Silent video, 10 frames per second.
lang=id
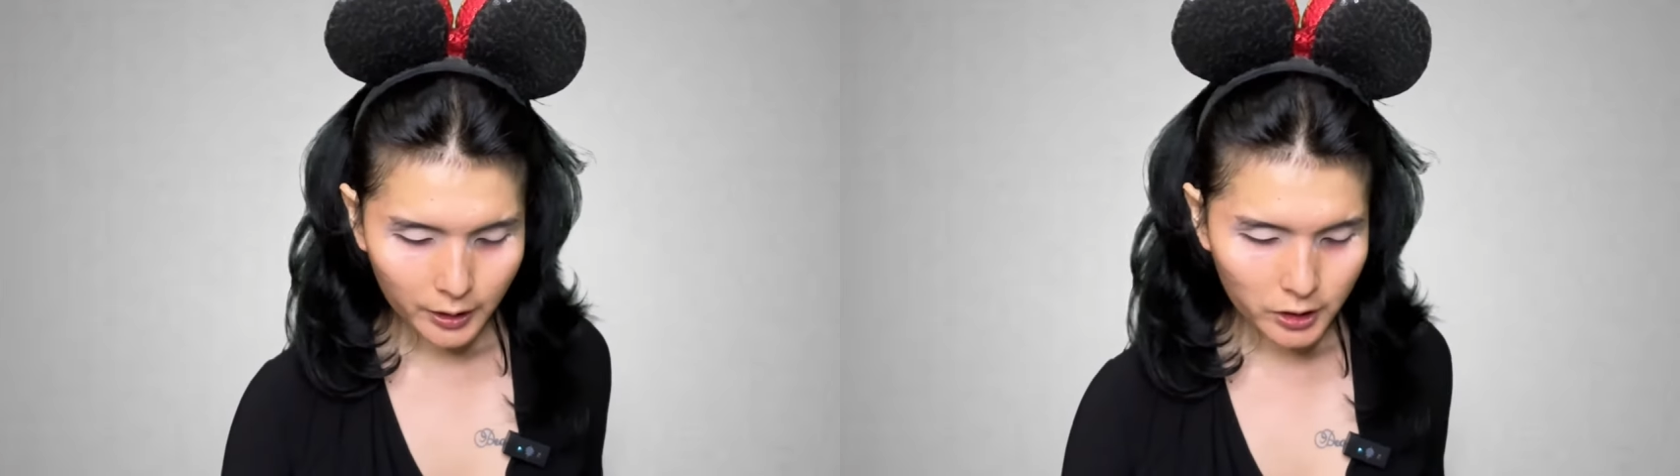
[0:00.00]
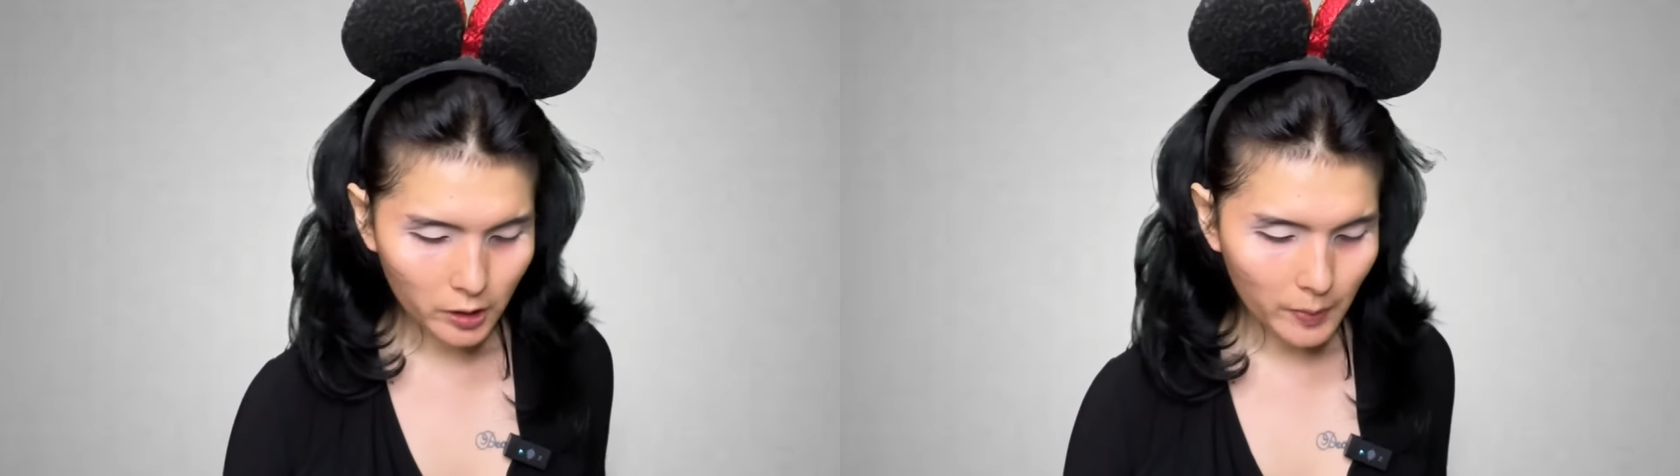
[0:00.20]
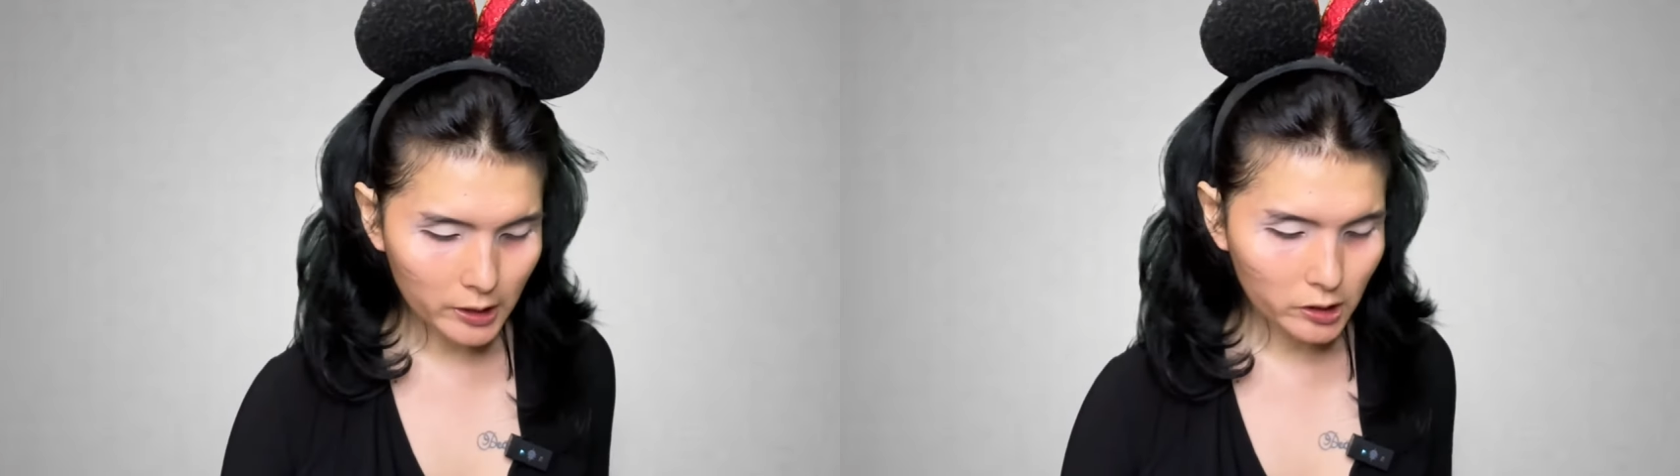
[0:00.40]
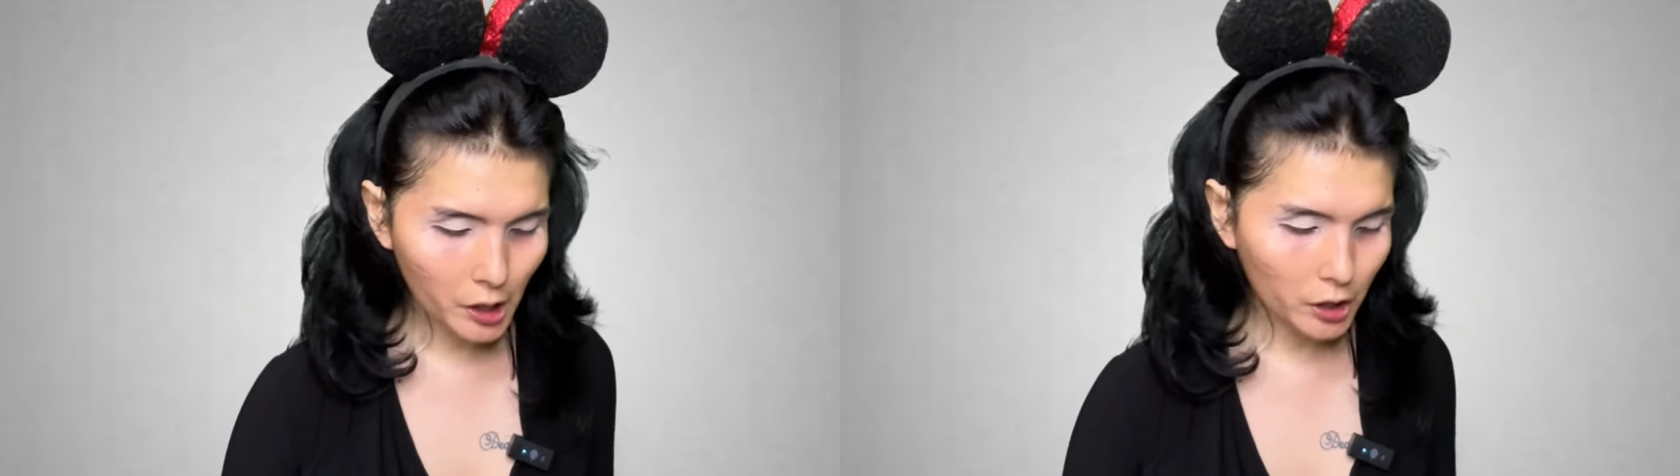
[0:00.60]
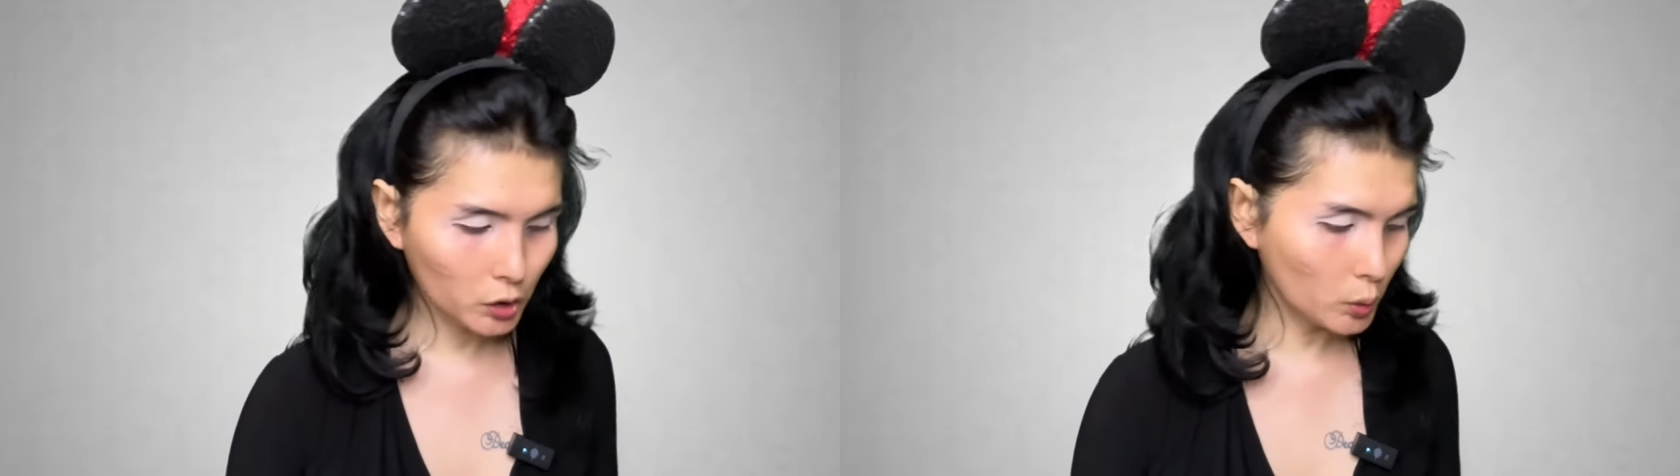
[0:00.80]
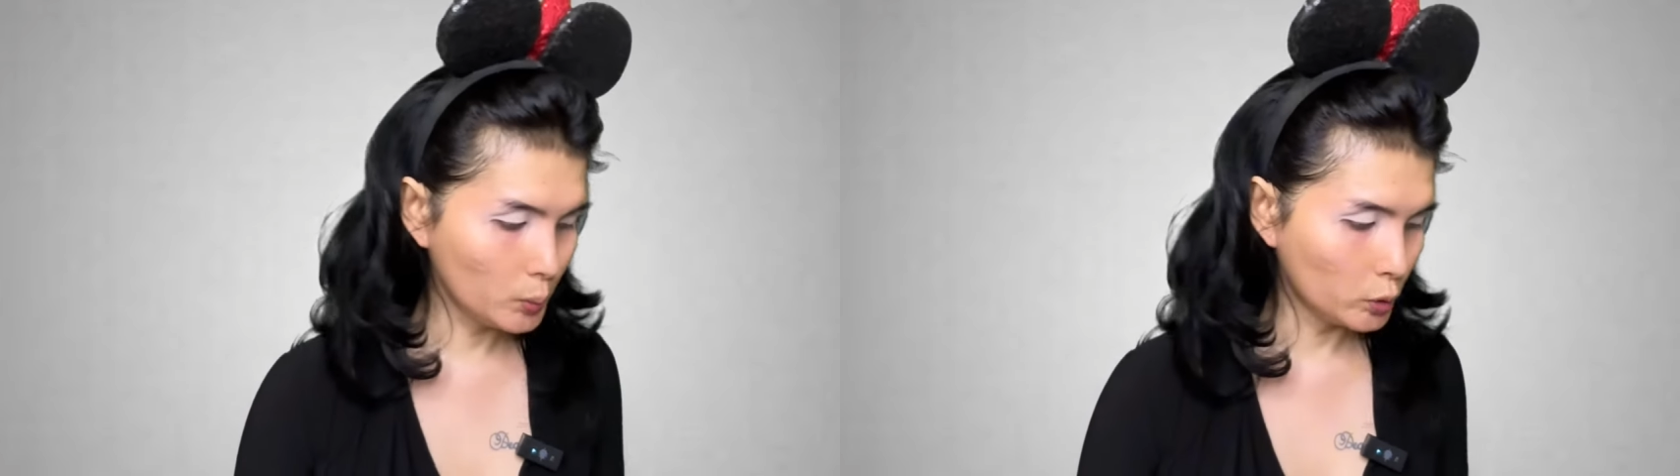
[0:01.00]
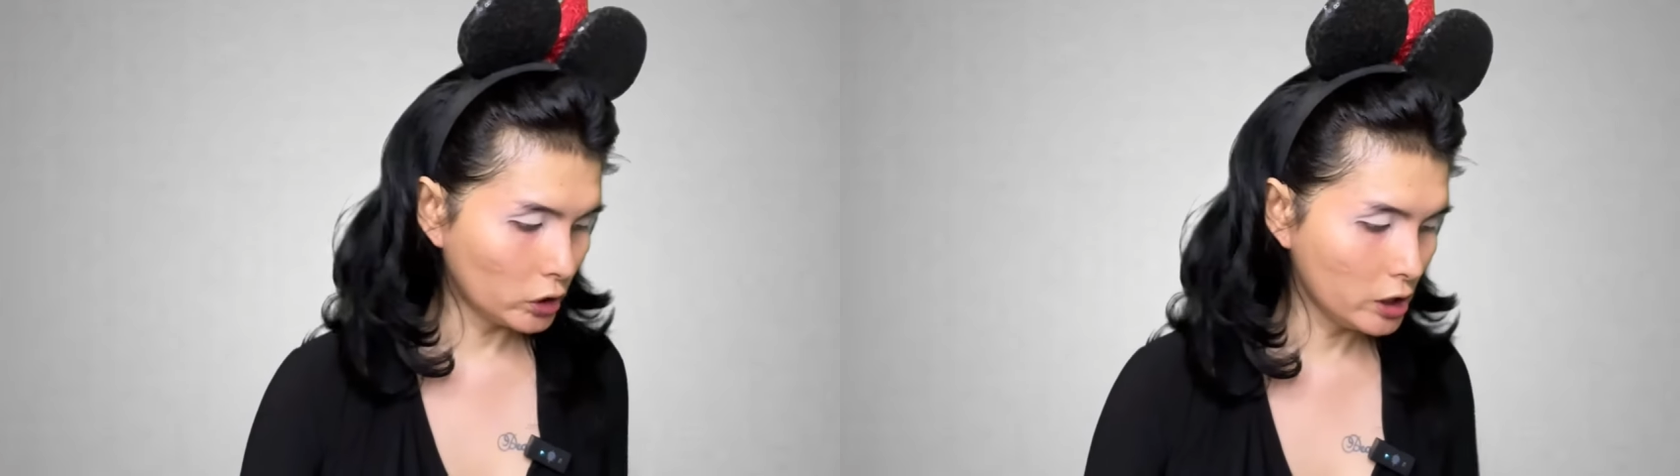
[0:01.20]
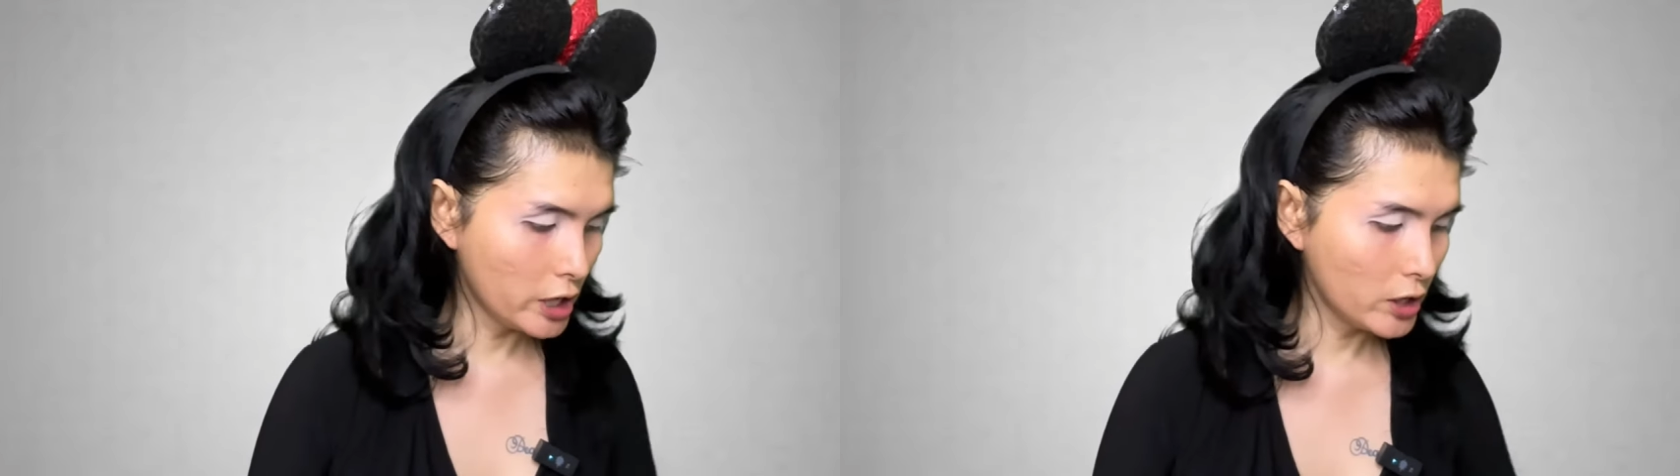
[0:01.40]
jadi base nya itu
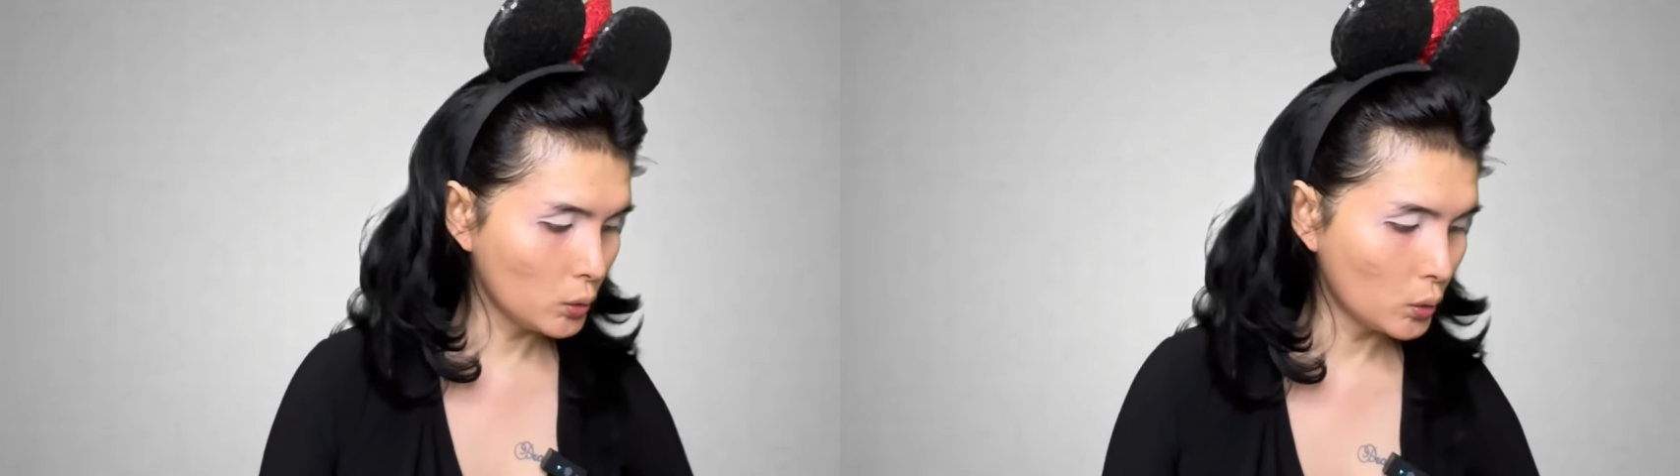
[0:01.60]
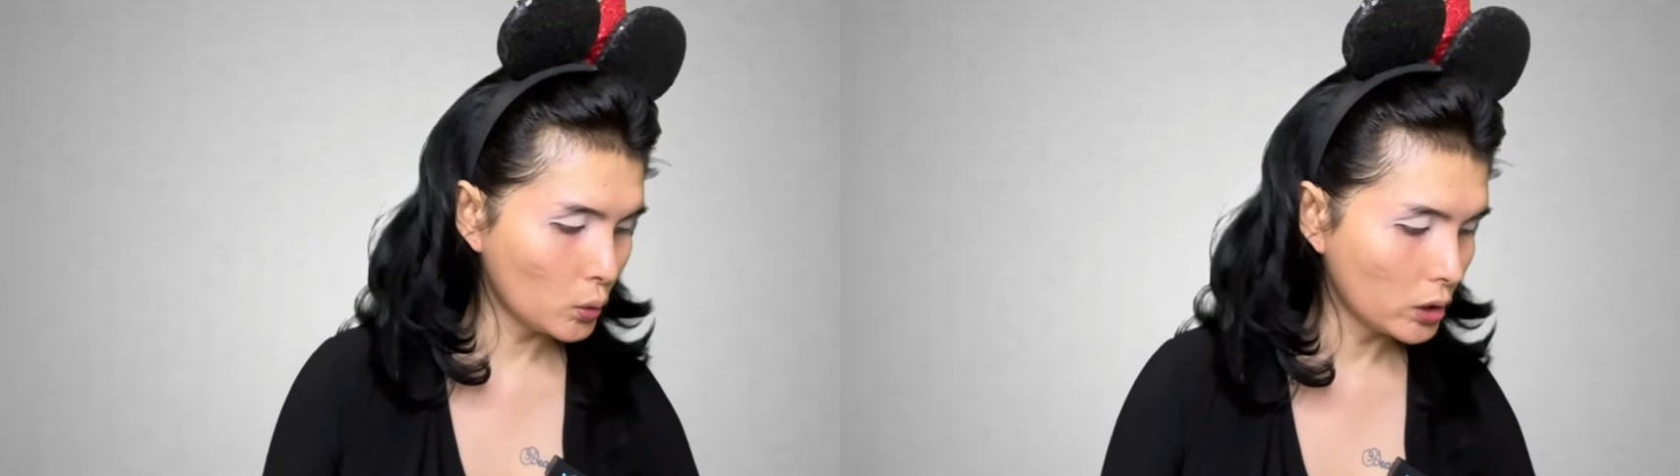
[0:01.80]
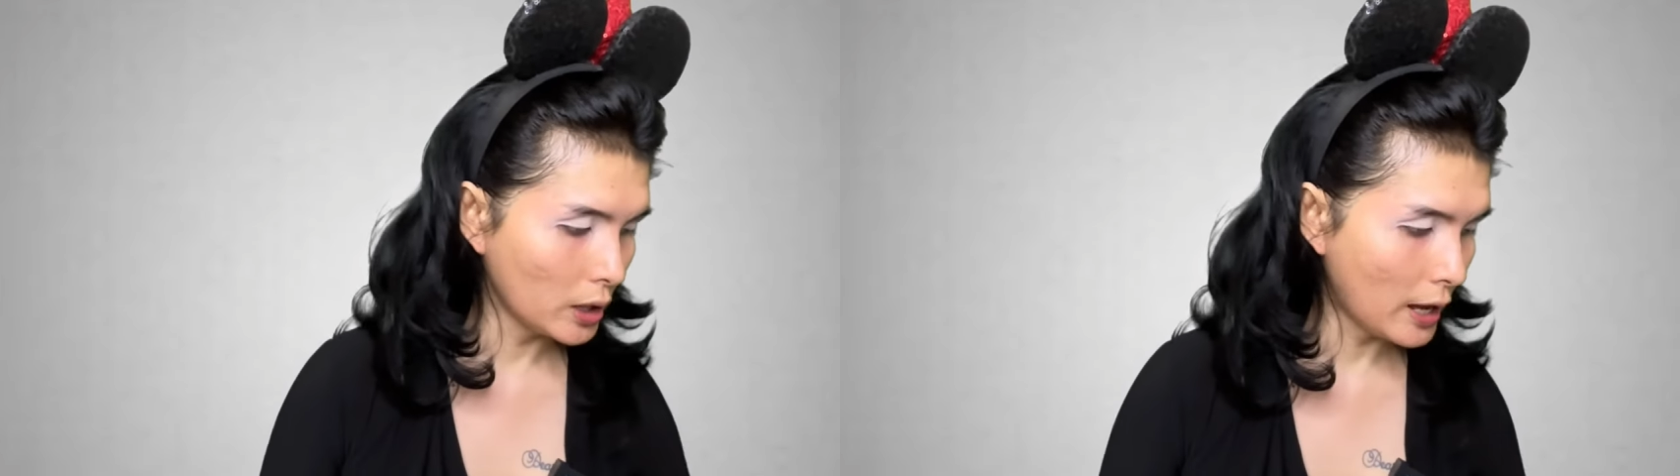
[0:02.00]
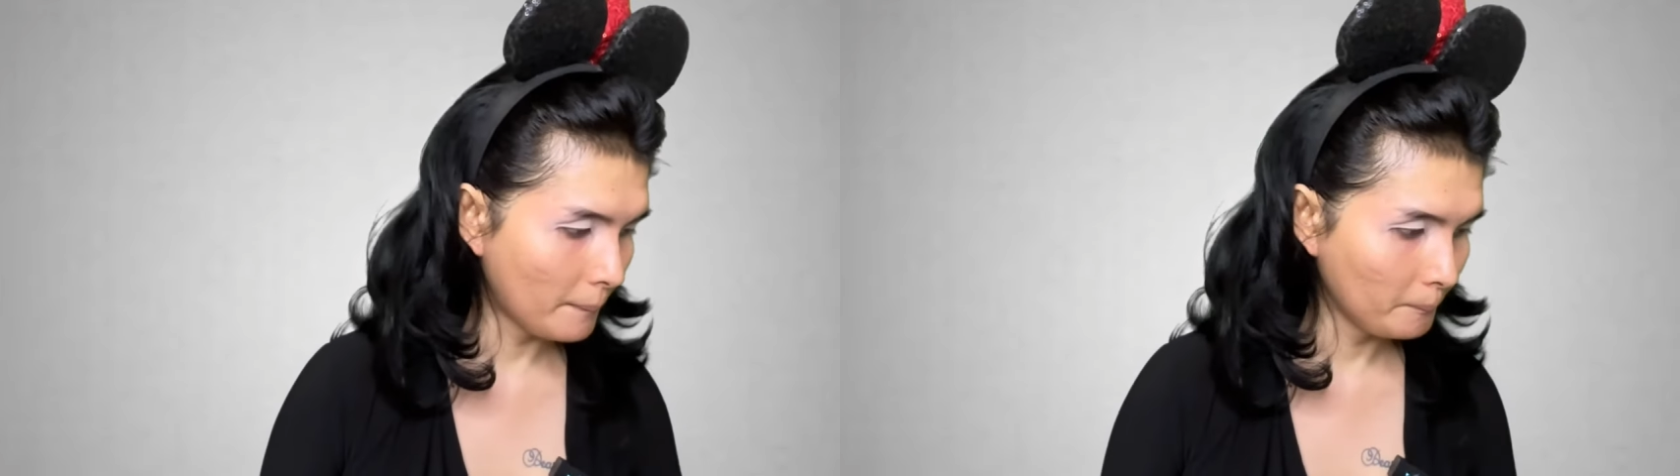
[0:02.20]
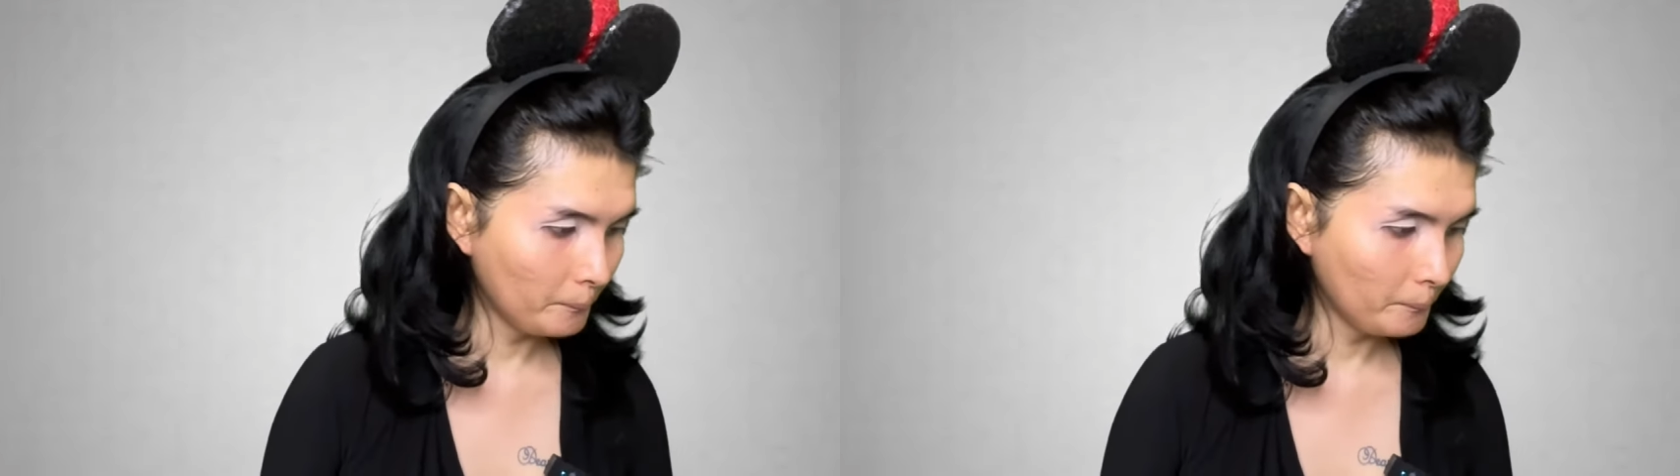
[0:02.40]
putih dan ungu gelap